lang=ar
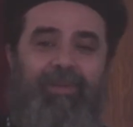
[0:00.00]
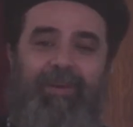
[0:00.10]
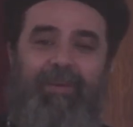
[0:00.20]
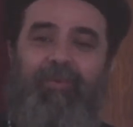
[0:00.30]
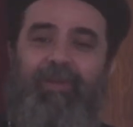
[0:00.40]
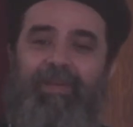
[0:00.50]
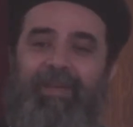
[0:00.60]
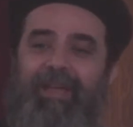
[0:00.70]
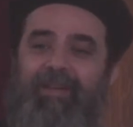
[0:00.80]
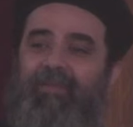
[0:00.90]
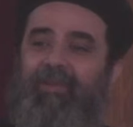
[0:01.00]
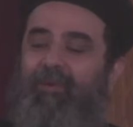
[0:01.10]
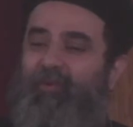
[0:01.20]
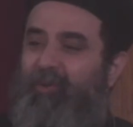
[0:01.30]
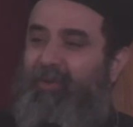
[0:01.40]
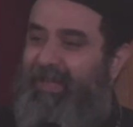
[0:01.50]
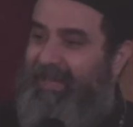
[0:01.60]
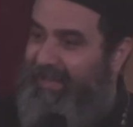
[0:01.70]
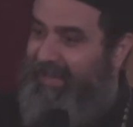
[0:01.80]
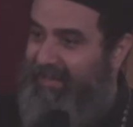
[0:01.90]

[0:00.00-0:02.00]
طب ابونا بيتكلم في الموضوع ده ليه